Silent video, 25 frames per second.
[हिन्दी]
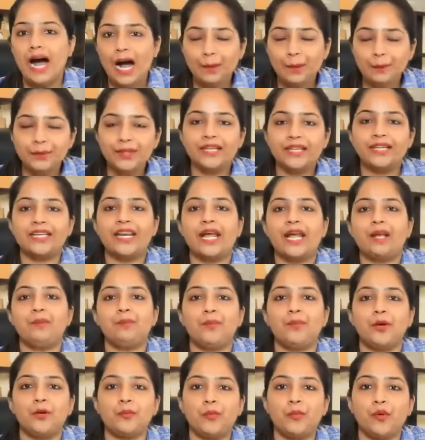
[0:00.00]
आप तक
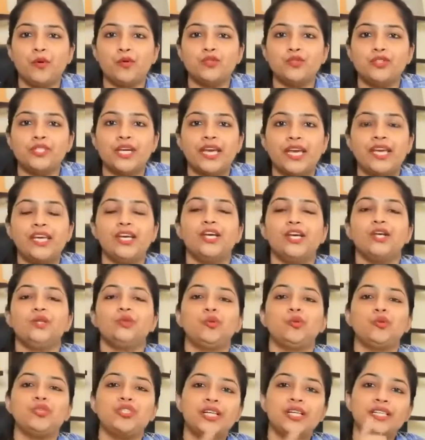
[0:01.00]
टाइम पर पहुंच जाए
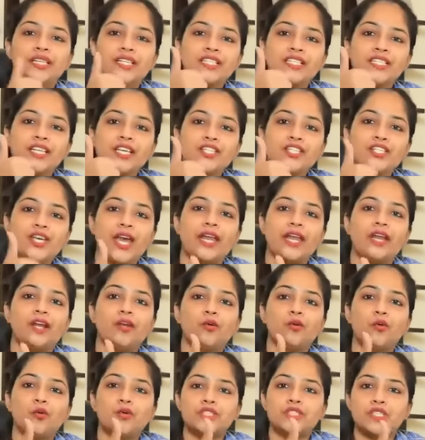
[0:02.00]
तो जल्दी से
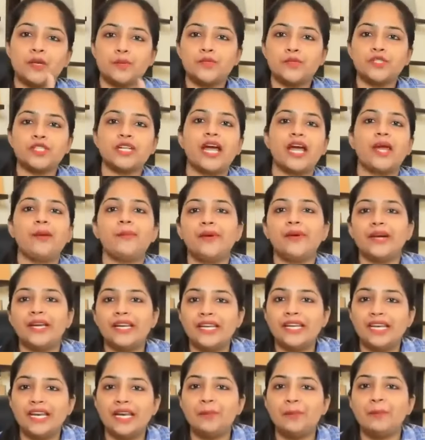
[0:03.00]
चैनल को सब्सक्राइब
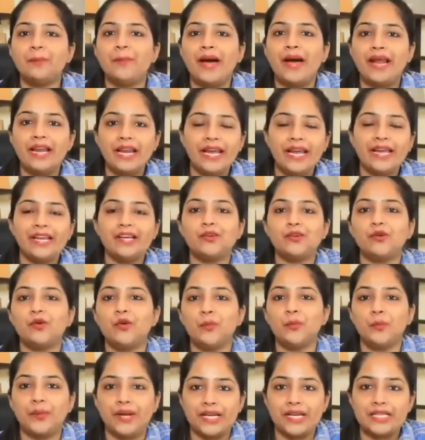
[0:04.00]
करके बेल आइकन
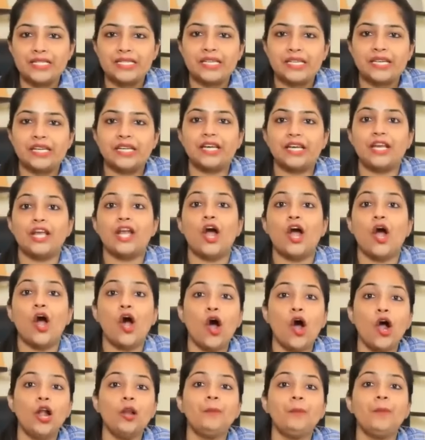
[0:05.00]
को प्रेस करके
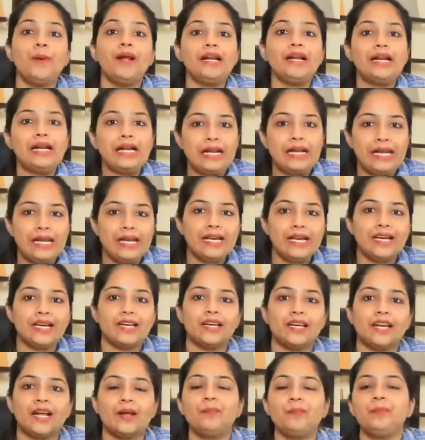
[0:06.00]
ऑल पर क्लिक
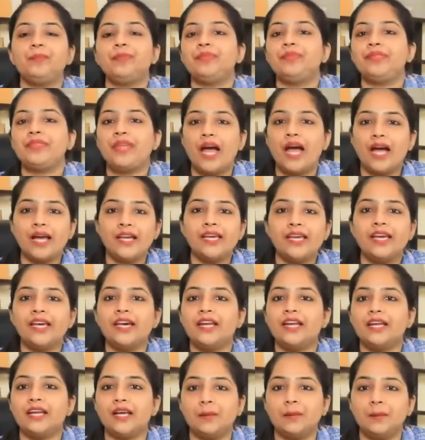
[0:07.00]
करना ताकि
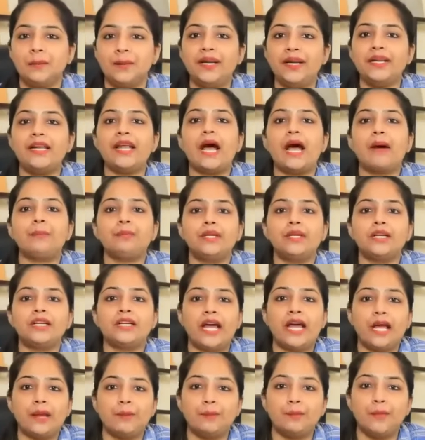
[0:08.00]
हर एक अपडेट आप तक
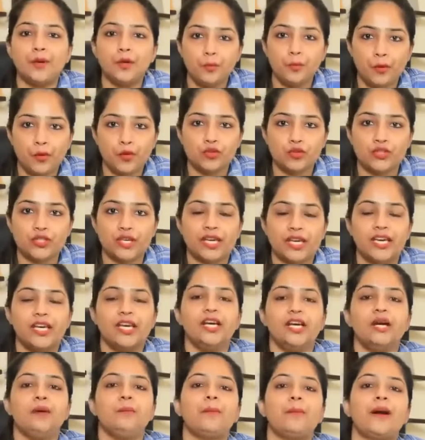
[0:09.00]
टाइम पर पहुंच जाए
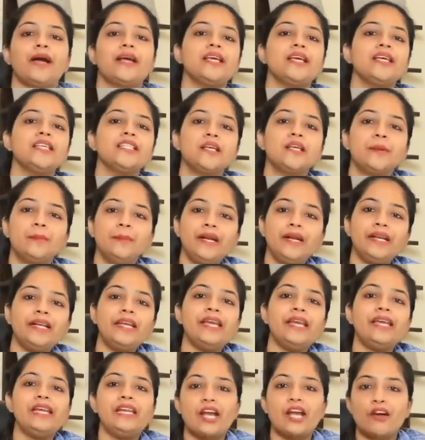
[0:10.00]
बाकी इस अपडेट
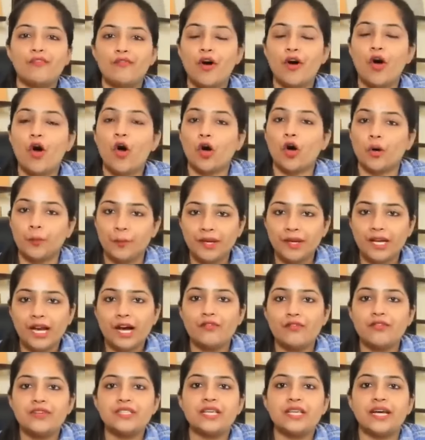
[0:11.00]
के अलावा और भी
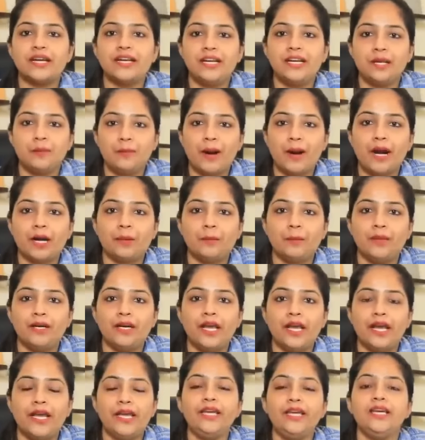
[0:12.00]
काफ़ी सारे
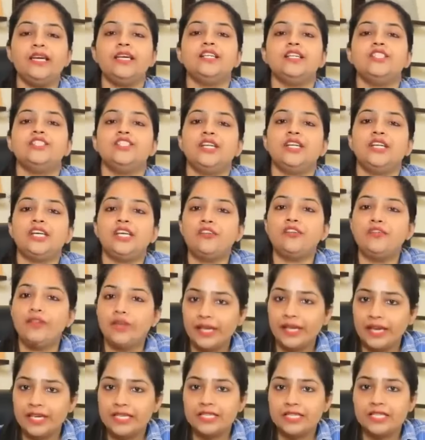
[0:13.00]
डिपार्टमेंट हैं जिनकी
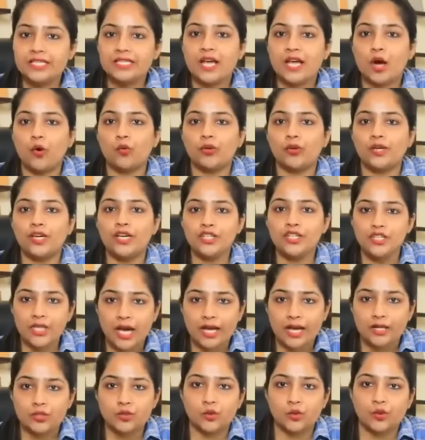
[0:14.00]
वैकेंसीज आउट की
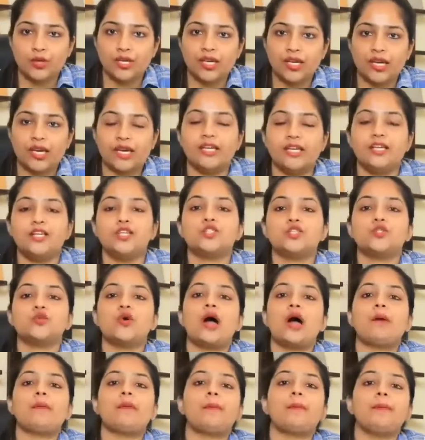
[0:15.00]
जा चुकी हैं
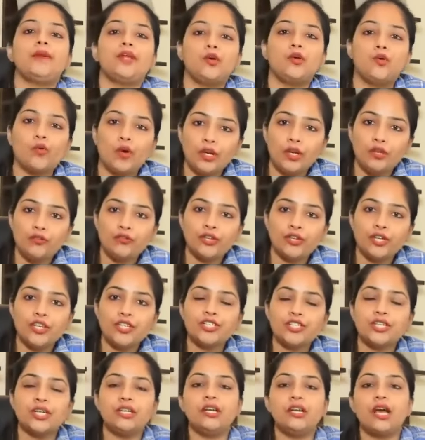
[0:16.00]
सो आप अपने
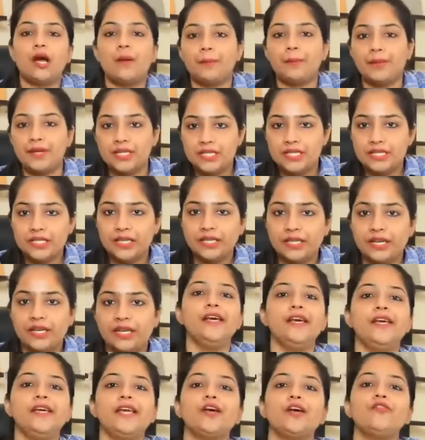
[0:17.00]
क्वालिफिकेशन अपनी
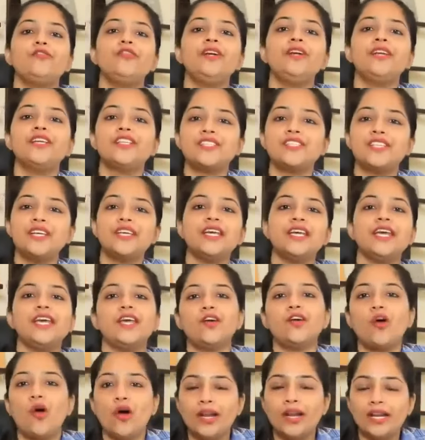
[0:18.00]
सिटी या फिर डिस्ट्रिक्ट के
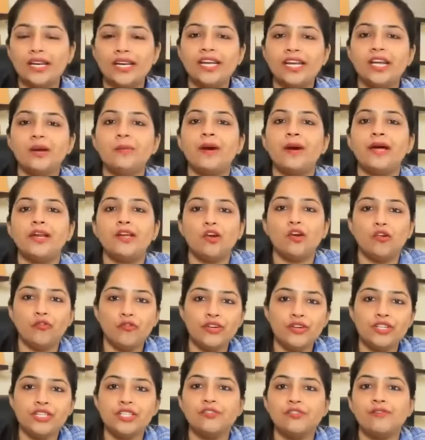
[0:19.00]
अकॉर्डिंगली हमारी
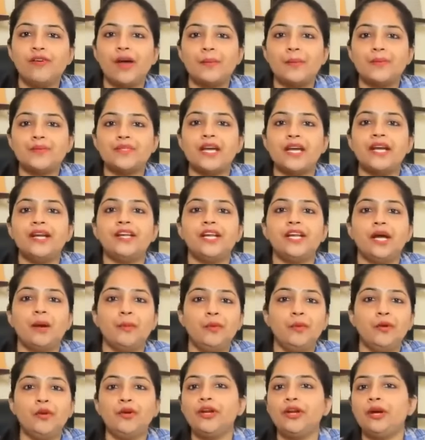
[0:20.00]
ऑफिशियल वेबसाइट
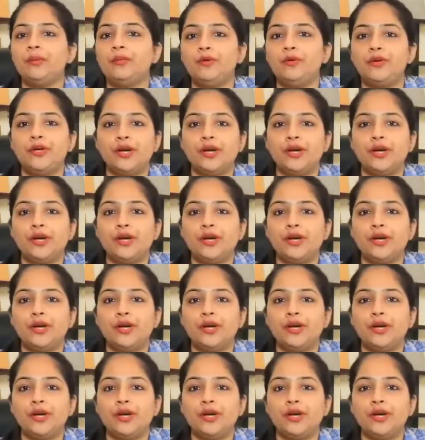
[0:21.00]
डब्ल्यू